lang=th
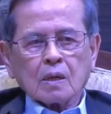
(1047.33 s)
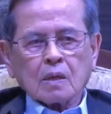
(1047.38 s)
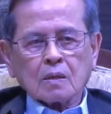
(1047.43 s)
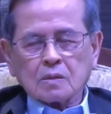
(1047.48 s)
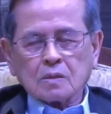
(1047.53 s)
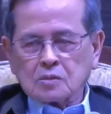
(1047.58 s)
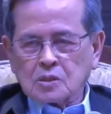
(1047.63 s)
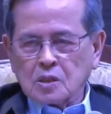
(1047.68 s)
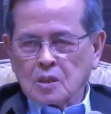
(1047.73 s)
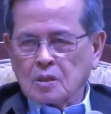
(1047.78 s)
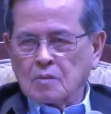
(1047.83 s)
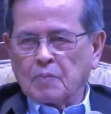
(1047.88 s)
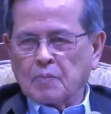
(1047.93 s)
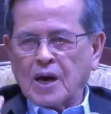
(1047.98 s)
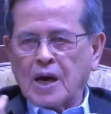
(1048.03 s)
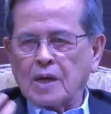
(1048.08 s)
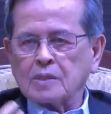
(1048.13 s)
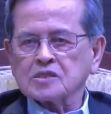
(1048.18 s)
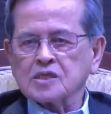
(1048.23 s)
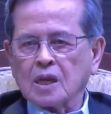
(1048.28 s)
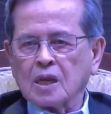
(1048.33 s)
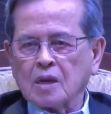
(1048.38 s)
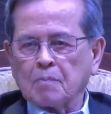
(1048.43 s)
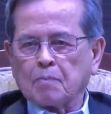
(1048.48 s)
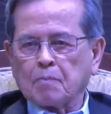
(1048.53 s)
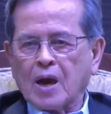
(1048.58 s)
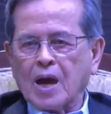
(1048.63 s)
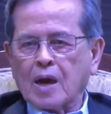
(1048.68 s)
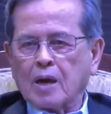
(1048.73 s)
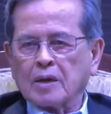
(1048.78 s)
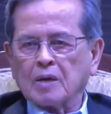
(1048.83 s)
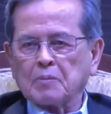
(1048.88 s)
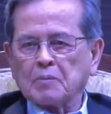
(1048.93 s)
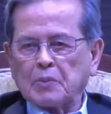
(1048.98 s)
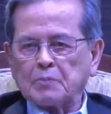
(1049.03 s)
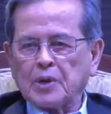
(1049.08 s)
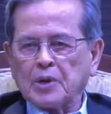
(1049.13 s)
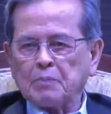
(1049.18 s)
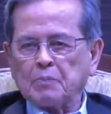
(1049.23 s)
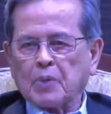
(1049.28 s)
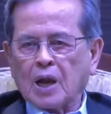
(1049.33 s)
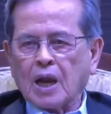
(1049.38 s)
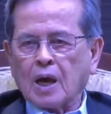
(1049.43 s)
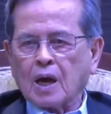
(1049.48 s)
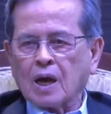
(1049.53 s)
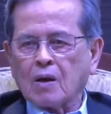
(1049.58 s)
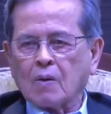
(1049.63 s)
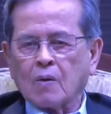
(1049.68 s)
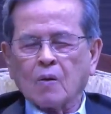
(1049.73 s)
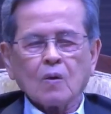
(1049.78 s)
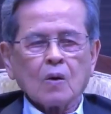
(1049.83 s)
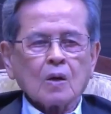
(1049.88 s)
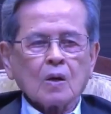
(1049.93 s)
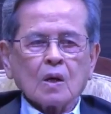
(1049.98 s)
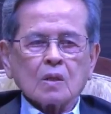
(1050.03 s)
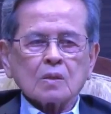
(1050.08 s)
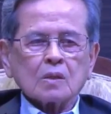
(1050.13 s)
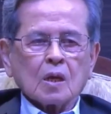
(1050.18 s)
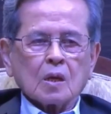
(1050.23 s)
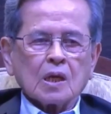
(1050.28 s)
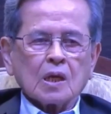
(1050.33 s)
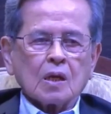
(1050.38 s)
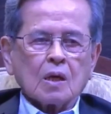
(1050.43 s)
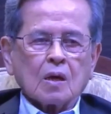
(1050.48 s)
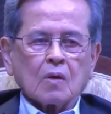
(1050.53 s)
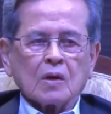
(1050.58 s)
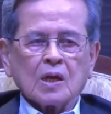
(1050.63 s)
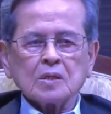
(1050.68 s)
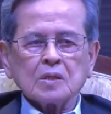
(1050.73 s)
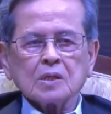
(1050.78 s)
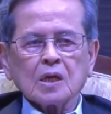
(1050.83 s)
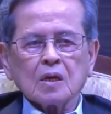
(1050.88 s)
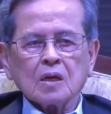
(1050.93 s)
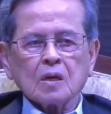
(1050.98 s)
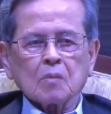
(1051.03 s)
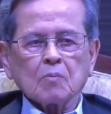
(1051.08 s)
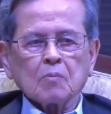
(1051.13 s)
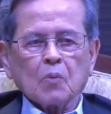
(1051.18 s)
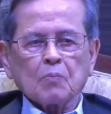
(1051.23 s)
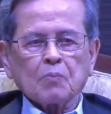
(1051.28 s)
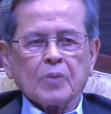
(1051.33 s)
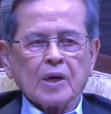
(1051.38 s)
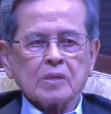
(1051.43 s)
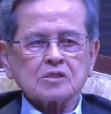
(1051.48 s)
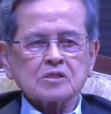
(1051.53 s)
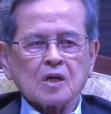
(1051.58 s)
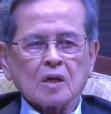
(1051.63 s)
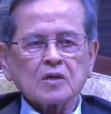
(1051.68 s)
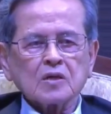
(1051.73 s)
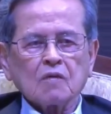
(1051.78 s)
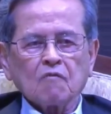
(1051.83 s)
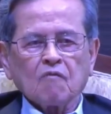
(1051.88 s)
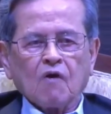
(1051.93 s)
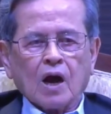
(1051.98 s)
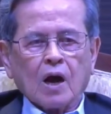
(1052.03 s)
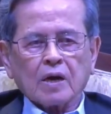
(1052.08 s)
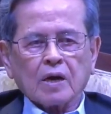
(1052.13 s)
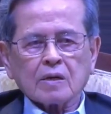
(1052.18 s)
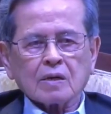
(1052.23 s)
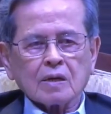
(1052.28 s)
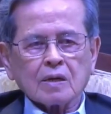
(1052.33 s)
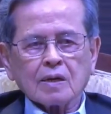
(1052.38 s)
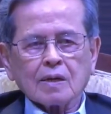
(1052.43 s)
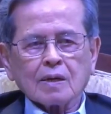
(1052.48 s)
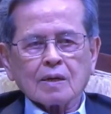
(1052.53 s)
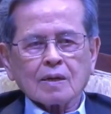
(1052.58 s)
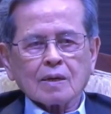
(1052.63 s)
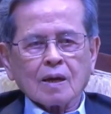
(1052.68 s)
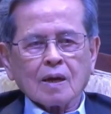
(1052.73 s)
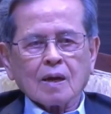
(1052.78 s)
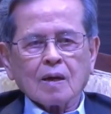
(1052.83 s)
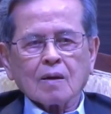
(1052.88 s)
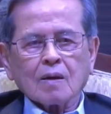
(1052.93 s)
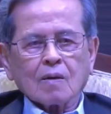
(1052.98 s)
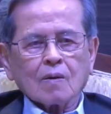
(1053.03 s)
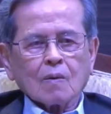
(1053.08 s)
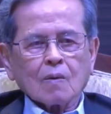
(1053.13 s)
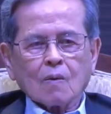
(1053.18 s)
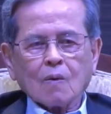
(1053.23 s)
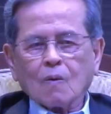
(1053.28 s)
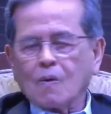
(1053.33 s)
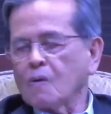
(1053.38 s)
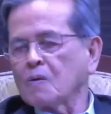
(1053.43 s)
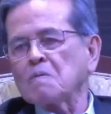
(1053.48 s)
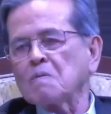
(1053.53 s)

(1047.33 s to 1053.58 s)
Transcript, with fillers: สื่อผ่านศิลปะนั้นมันมีพลังเราตอนนี้เราก็ได้ยินเรื่องบุพเพสันนิวาสนะคน